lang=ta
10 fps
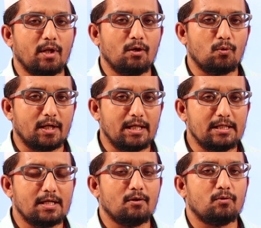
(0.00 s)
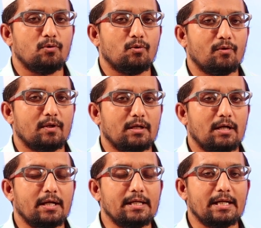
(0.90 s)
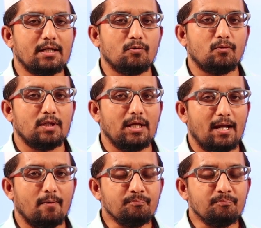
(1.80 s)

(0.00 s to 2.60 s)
ஒரே கொடையின் கீழே கொண்டு வருவதற்காக இணைக்கக்கூடிய